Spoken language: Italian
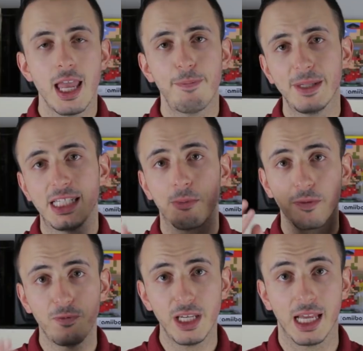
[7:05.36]
E passiamo
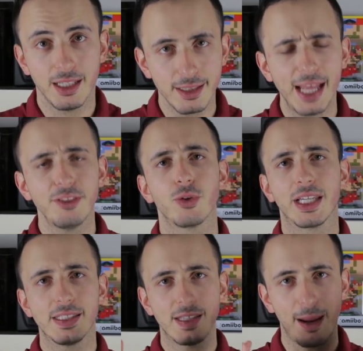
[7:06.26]
infine a Nintendo
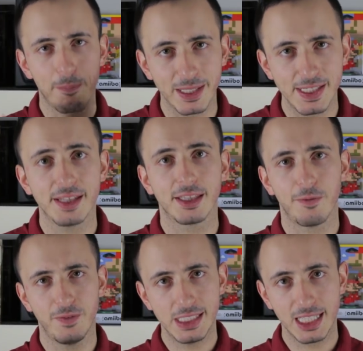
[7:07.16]
che sarà presente
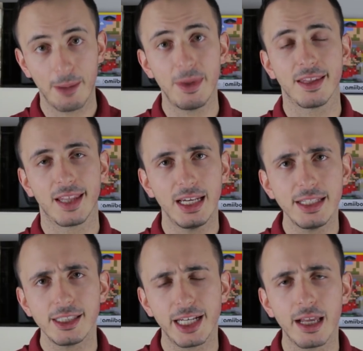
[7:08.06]
fisicamente
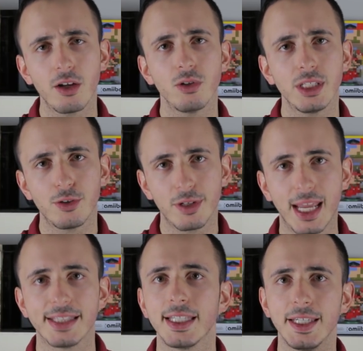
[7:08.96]
alle 3 con dei
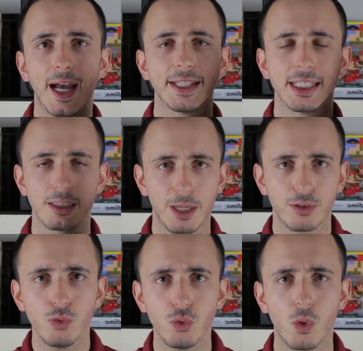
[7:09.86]
tornei dedicati a
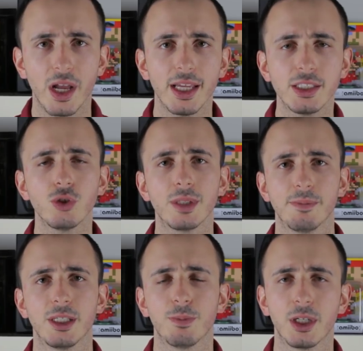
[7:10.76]
Splatoon 2 e Super
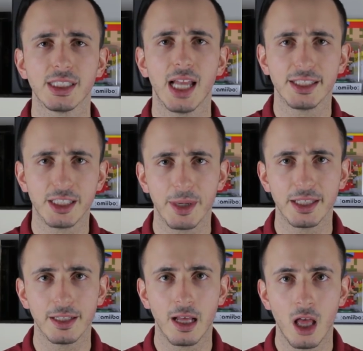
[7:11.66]
Smash Bros.
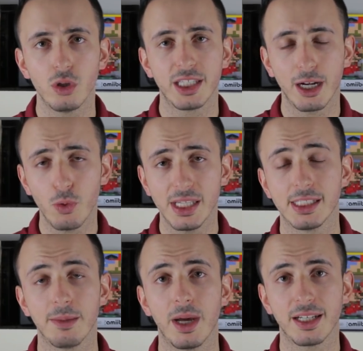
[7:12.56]
Ultimate. Oltre a
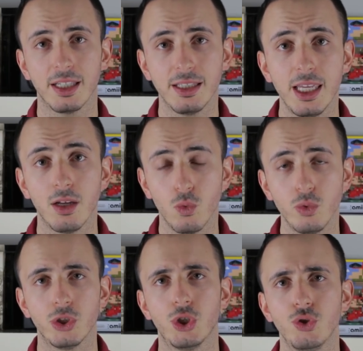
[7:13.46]
questi, martedì
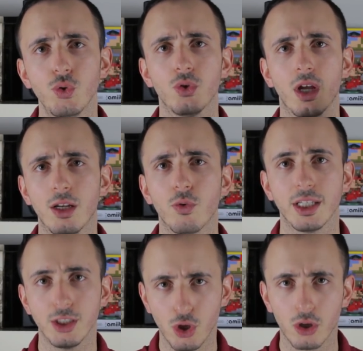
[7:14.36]
11 giugno alle
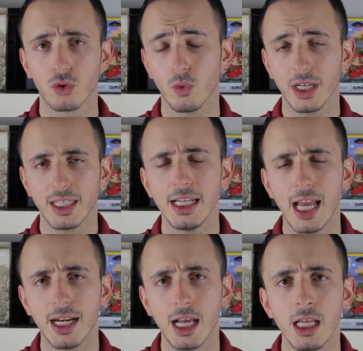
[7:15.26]
ore 18 ora
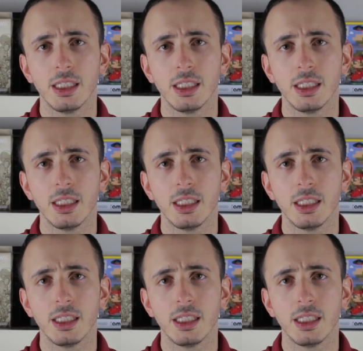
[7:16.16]
italiana